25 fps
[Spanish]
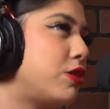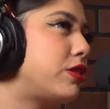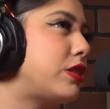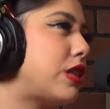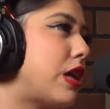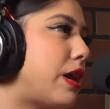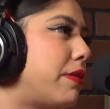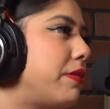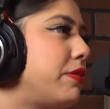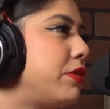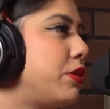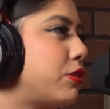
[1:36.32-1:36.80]
yo
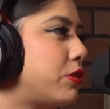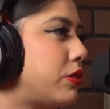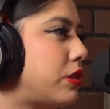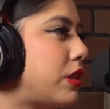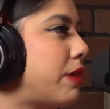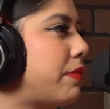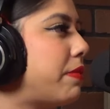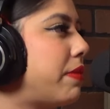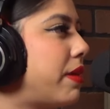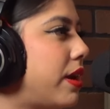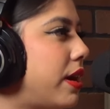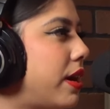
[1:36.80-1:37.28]
estaba, yo,
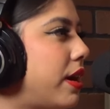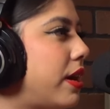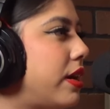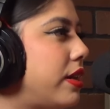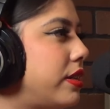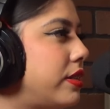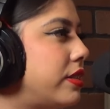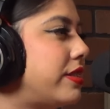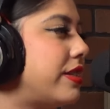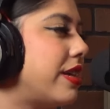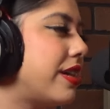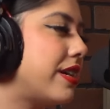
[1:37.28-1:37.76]
estaba,
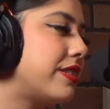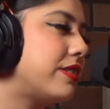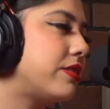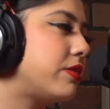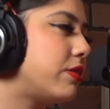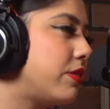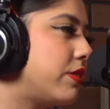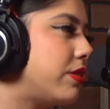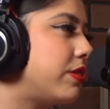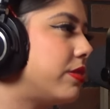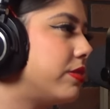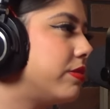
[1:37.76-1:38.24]
en
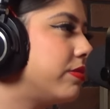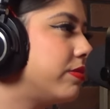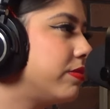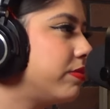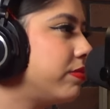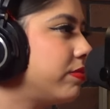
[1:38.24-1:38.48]
sexto. Eh.